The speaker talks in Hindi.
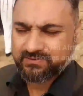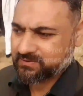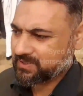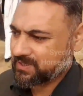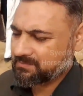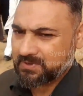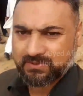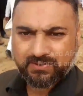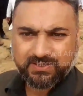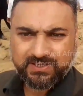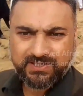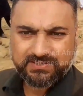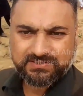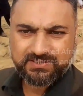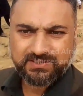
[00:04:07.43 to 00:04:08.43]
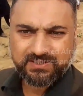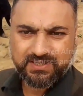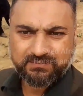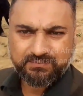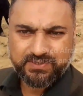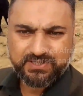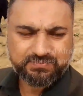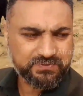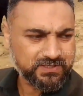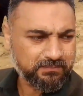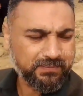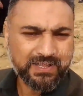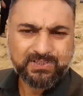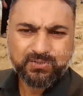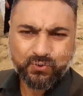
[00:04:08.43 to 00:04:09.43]
ये होता है कि बाद रेस के बीच में
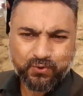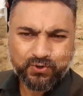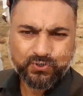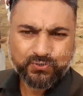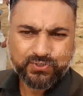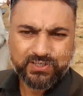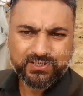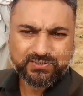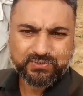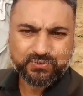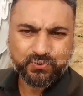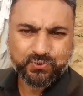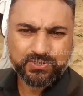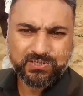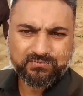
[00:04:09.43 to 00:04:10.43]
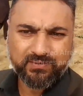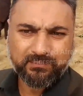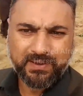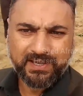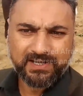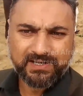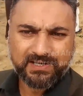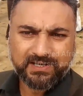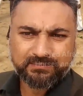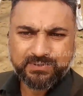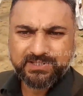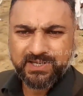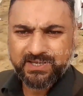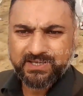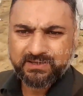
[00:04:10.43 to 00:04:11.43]
जब बैल दौड़ रहे होते हैं तो दौड़ते हुए बैल
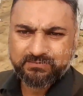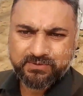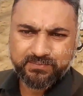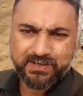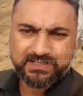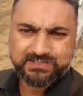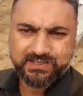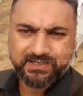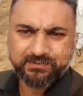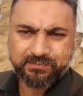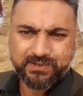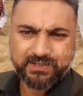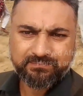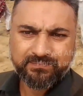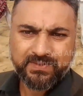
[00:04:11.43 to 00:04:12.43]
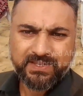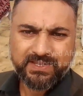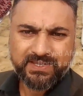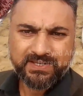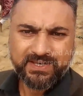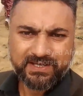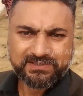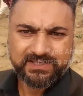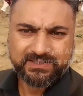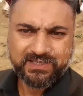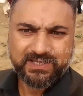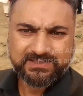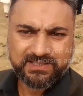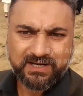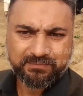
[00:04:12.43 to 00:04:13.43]
कभी दाएँ कभी बाएँ साइड पर निकल
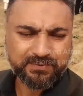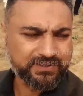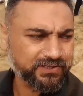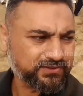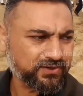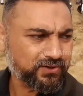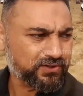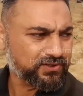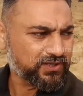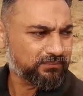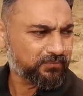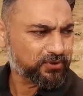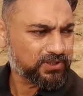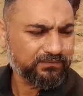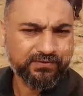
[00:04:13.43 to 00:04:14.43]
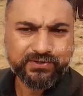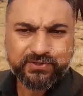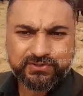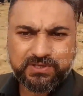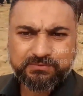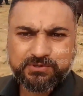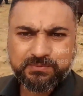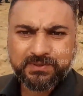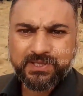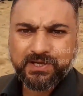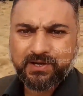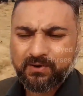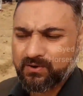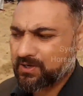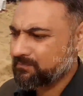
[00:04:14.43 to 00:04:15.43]
जाते हैं अक्सर आपने टिकटॉक की या मुख्तु वीडियोज़ के बीच में
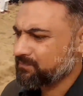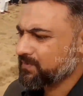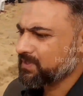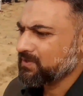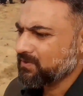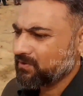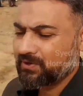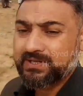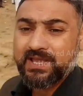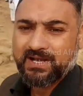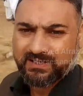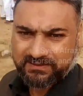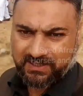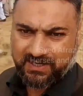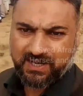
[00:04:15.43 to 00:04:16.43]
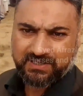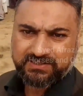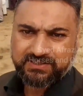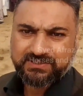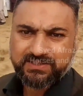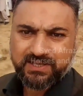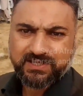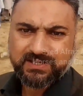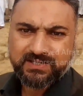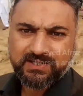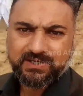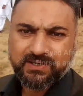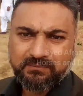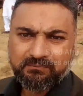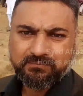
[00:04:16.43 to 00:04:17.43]
देखा होगा और ये ख़तरनाक चीज़ है
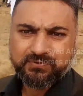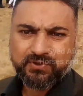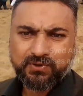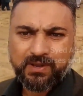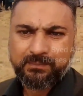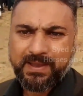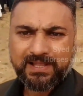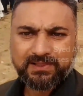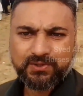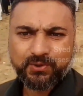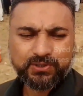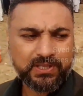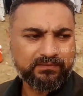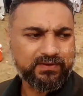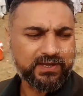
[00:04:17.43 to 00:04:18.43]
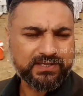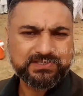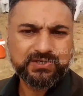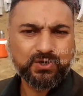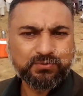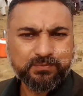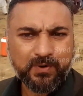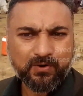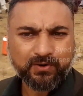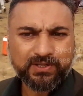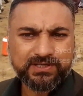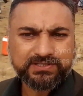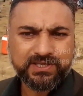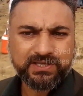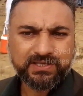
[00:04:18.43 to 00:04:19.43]
क्योंकि बैल दौड़ते हुए किसी को भी पाँव
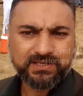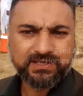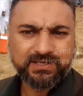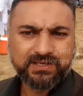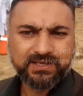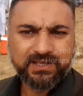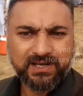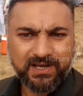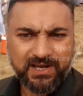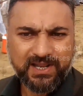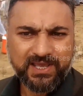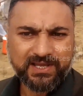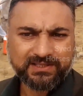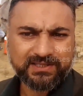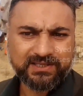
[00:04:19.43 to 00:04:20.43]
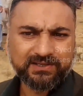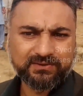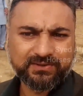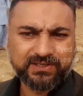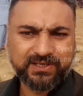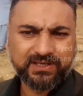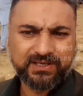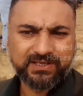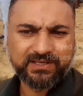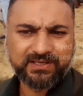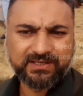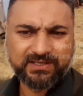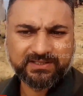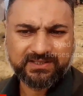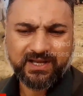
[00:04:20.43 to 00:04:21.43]
के नीचे ले आते हैं और ये
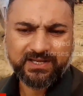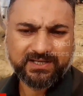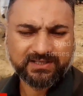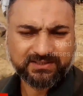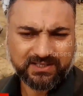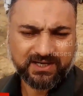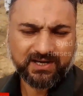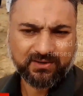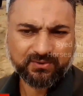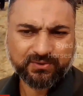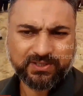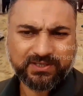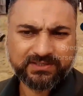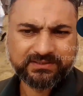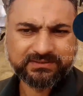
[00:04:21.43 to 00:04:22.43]
इंतहाई ख़तरनाक होता